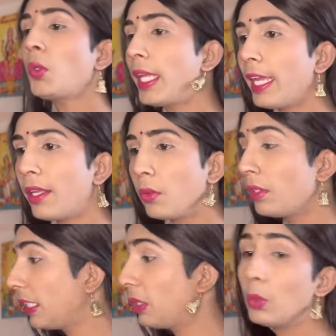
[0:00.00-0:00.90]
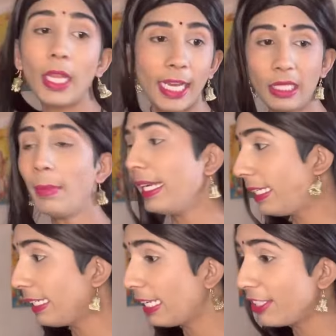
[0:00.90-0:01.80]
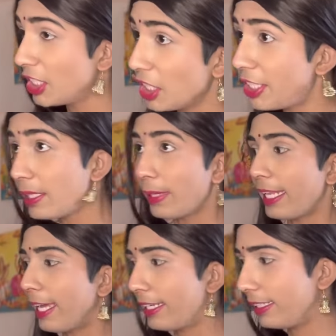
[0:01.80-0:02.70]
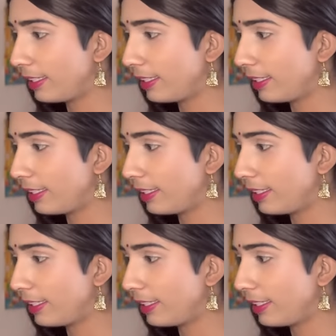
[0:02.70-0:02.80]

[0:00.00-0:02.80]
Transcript: न उनकी दुलारी बेटी के लिए चिज्जी बना रही